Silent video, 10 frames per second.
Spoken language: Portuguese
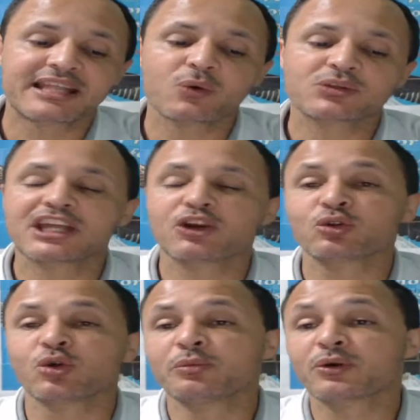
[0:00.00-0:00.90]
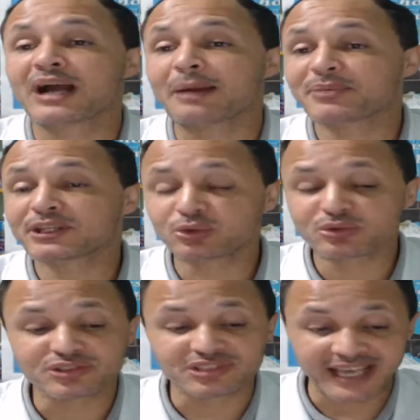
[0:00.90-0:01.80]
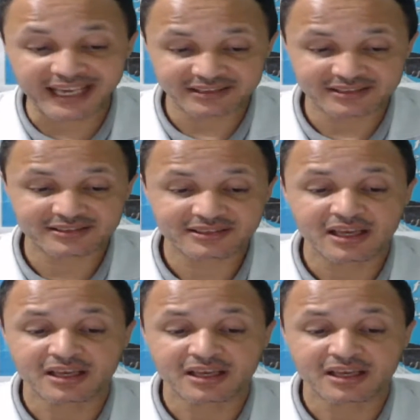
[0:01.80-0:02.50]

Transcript: Deuteronômio capítulo 6,